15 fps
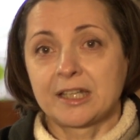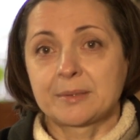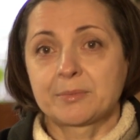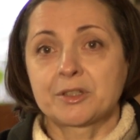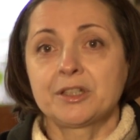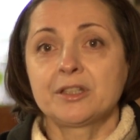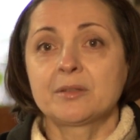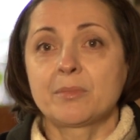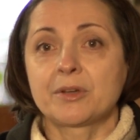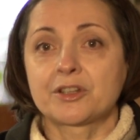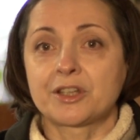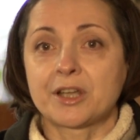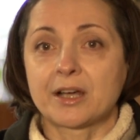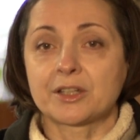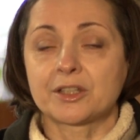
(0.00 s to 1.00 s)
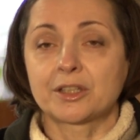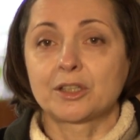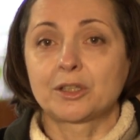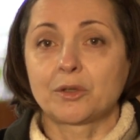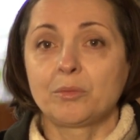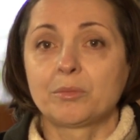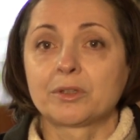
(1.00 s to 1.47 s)
I sprzęt
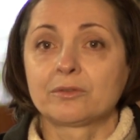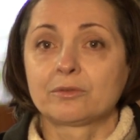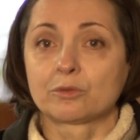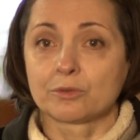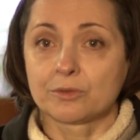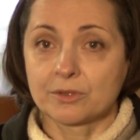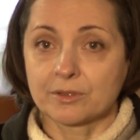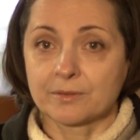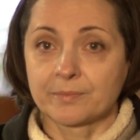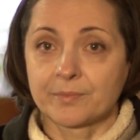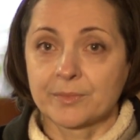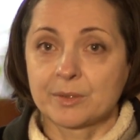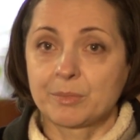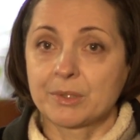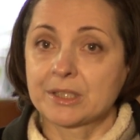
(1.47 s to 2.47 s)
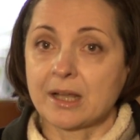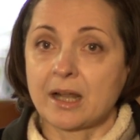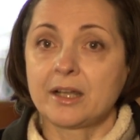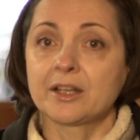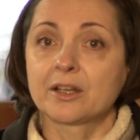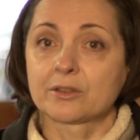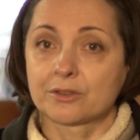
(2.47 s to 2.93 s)
maziarski to był wóz
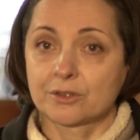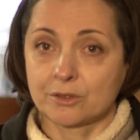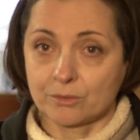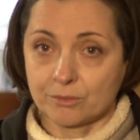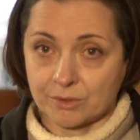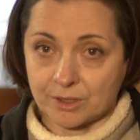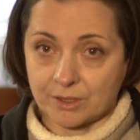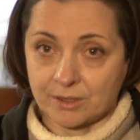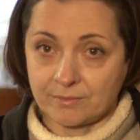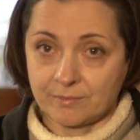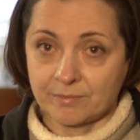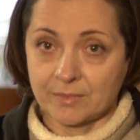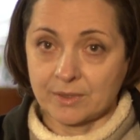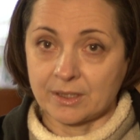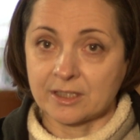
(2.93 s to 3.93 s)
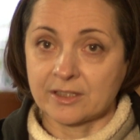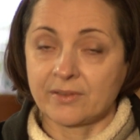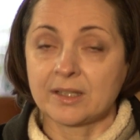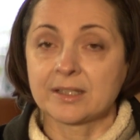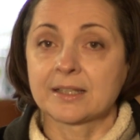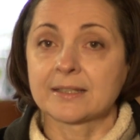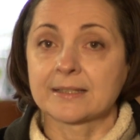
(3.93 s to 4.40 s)
specjalnej konstrukcji,
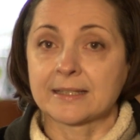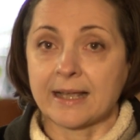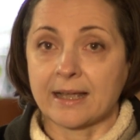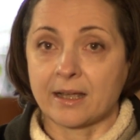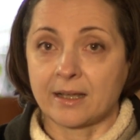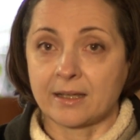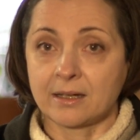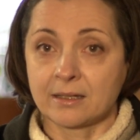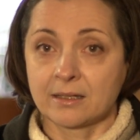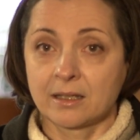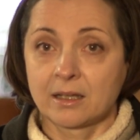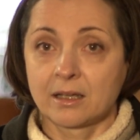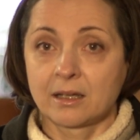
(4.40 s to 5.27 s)
nazywał się Seker,